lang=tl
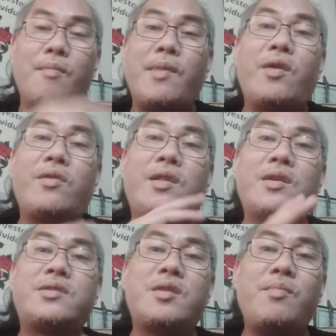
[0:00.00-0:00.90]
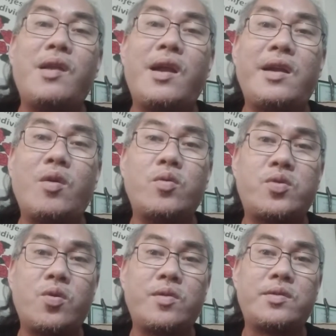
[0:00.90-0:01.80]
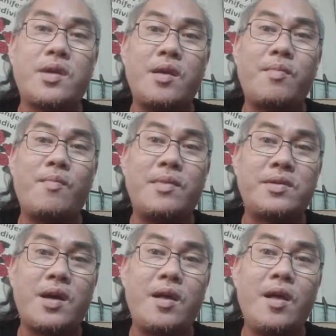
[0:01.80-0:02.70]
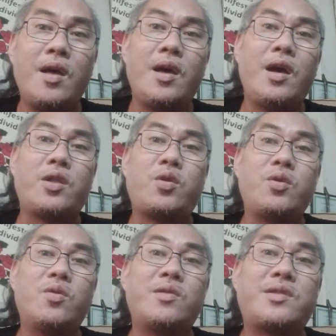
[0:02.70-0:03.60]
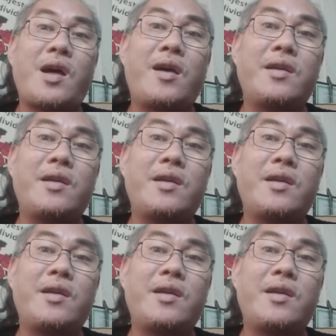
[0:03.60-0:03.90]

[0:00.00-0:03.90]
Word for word: meron ding similar na usog sa ibang bansa. Ito yung